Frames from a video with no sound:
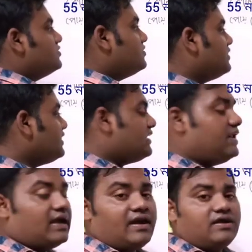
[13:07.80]
ওকে
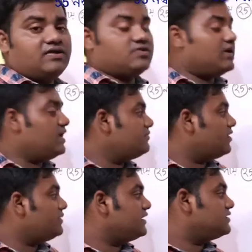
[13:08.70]
ক্লিয়ার তো
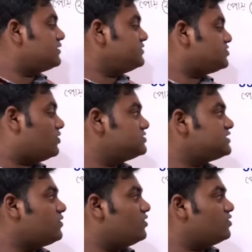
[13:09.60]
এইভাবেই কিন্তু আমি
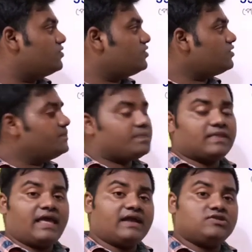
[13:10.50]
সহজে অঙ্কগুলো
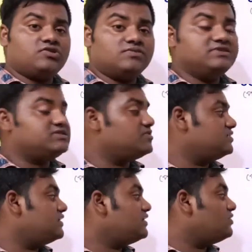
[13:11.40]
একদম ইজি
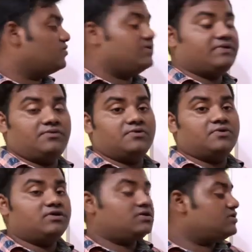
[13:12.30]
ওয়েতে করে ফেলবো
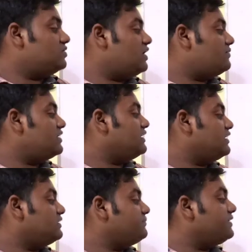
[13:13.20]
তো আমার
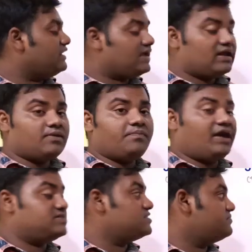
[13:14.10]
এখানে বেরিয়ে গেল
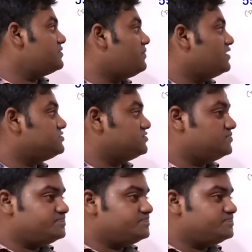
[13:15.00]
পাঁচ নম্বর পাঁচশো